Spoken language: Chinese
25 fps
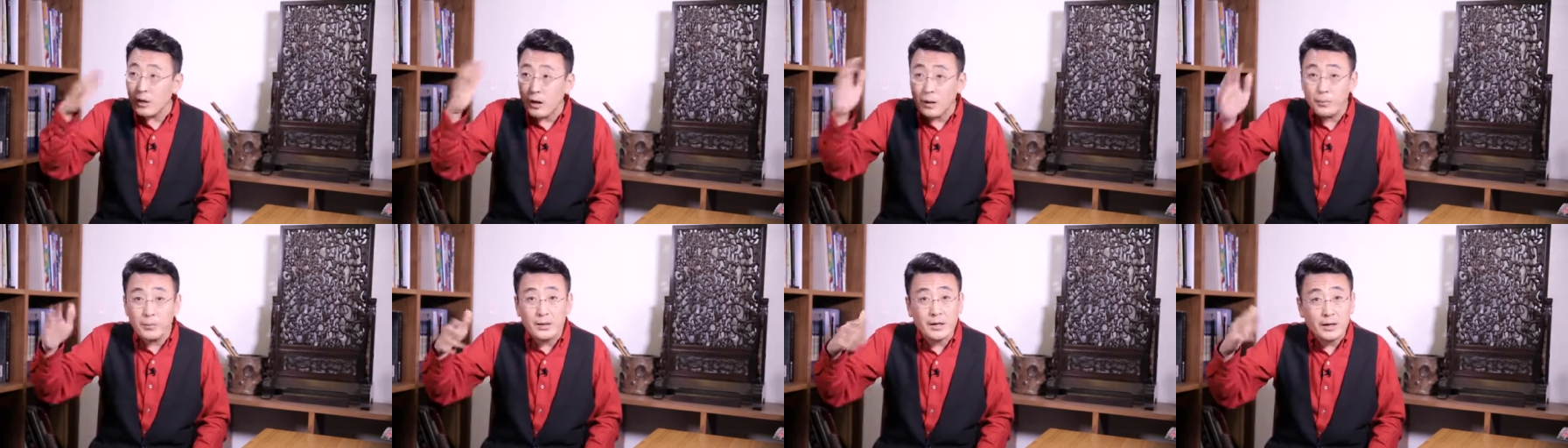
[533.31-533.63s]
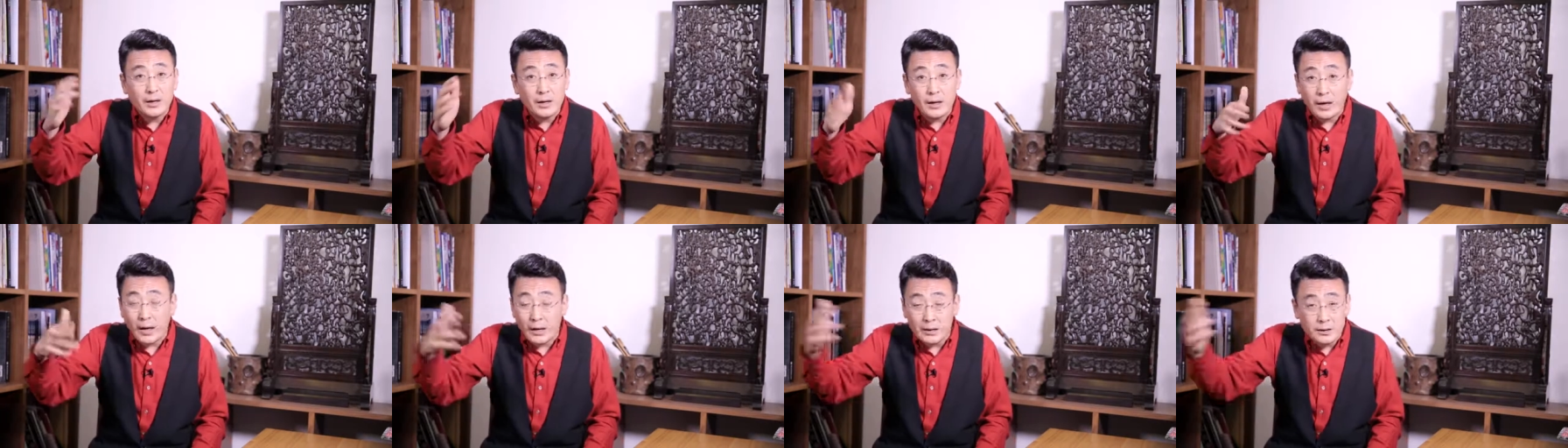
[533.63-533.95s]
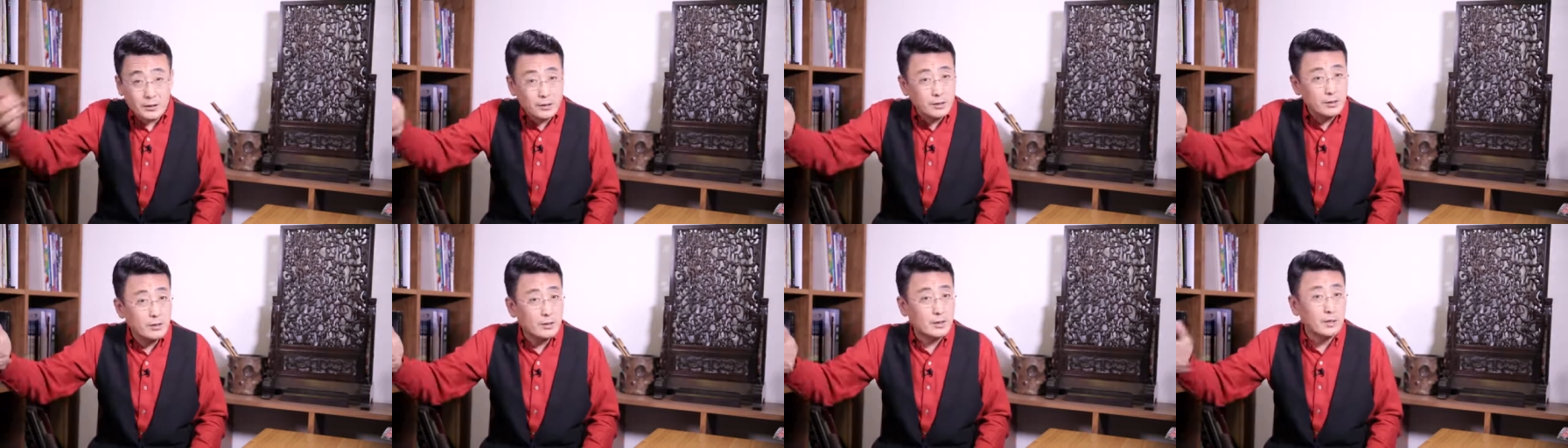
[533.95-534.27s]
他们也
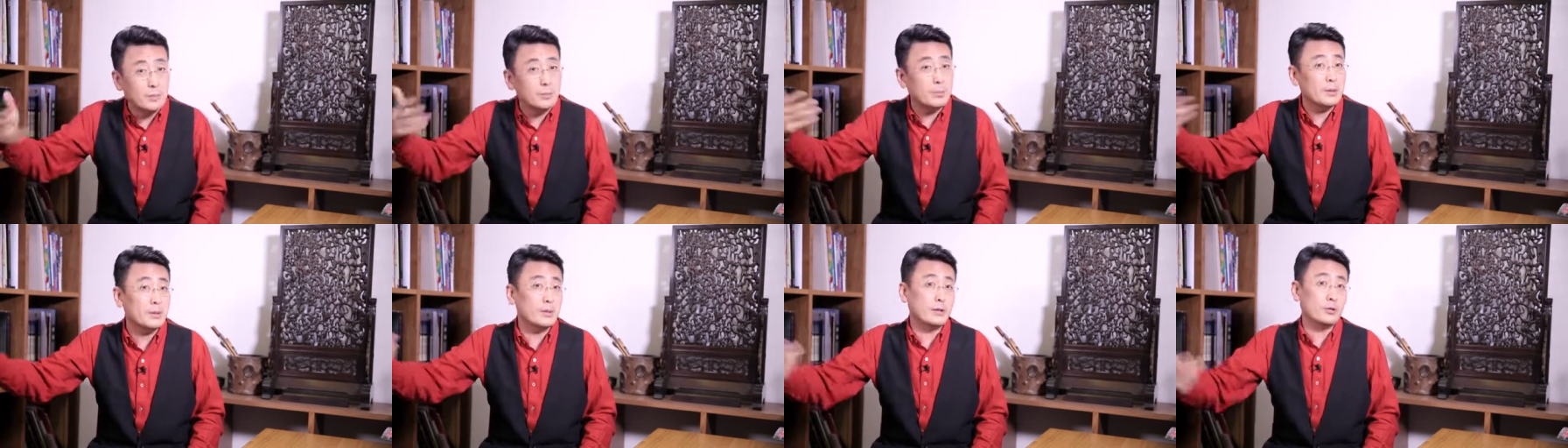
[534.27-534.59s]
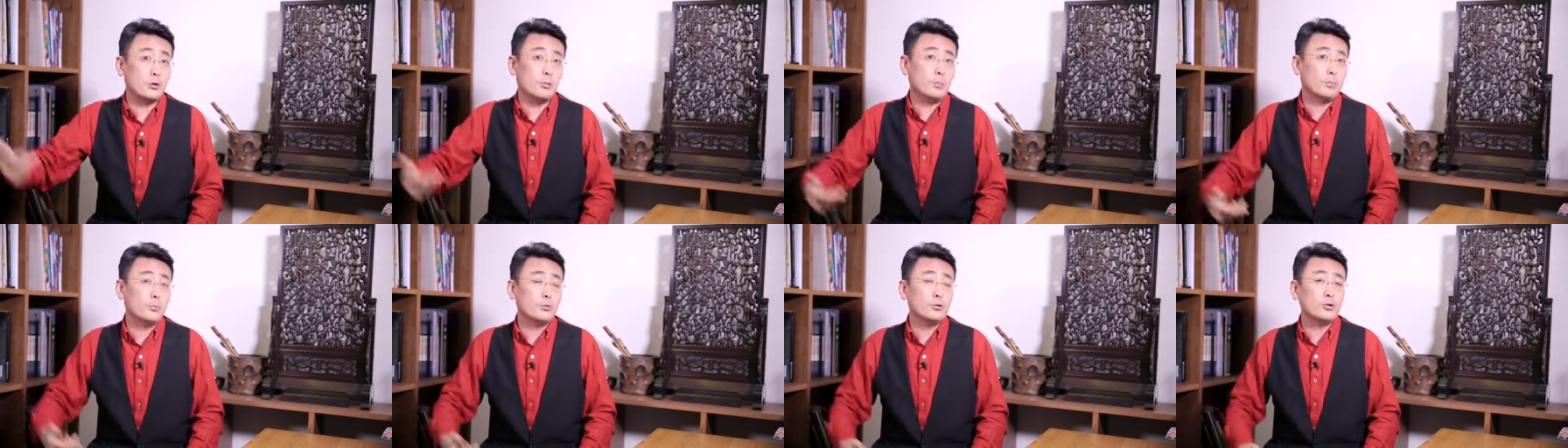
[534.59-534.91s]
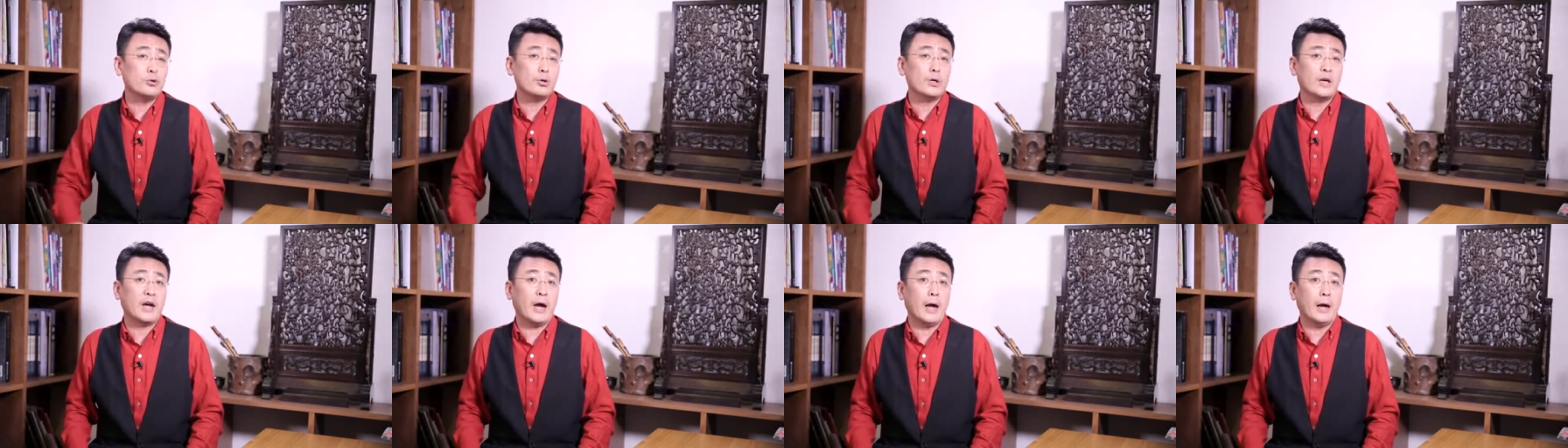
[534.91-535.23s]
懒得，根本也就不
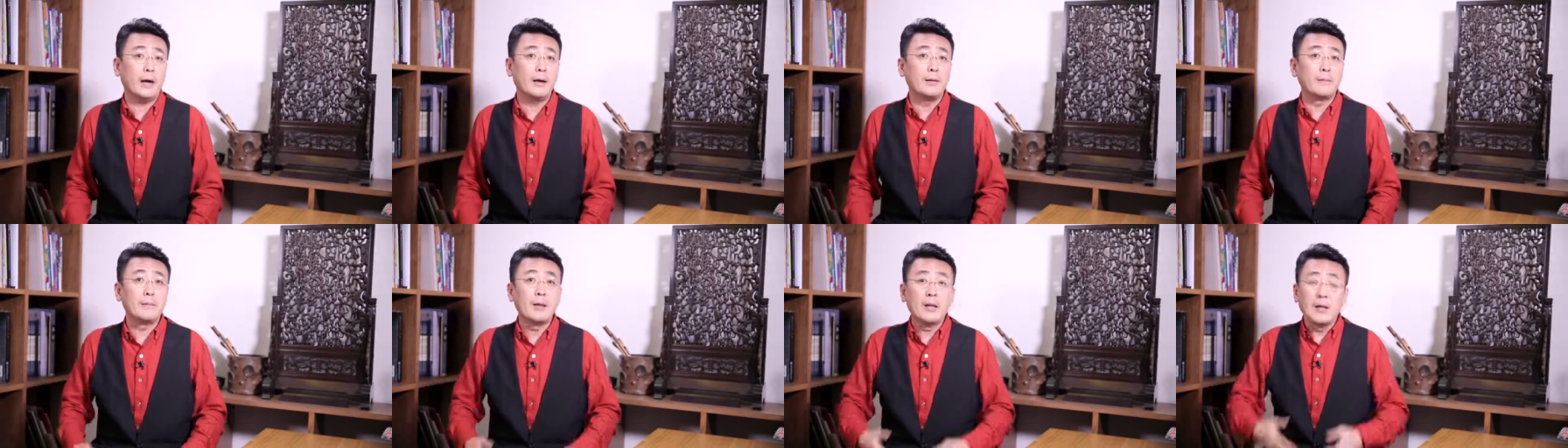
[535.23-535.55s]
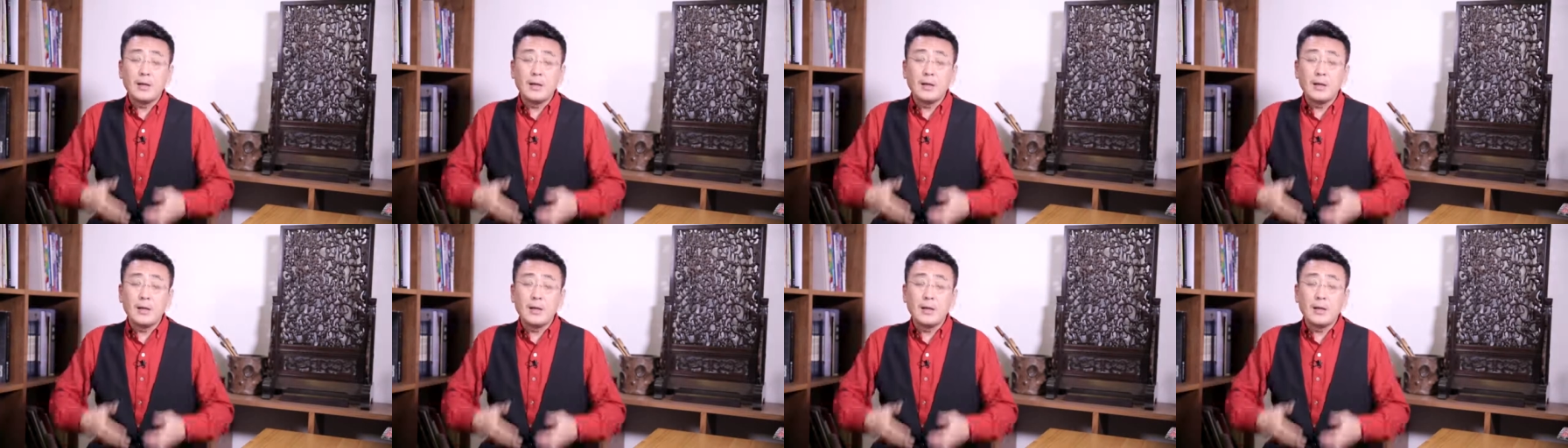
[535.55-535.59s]
去改。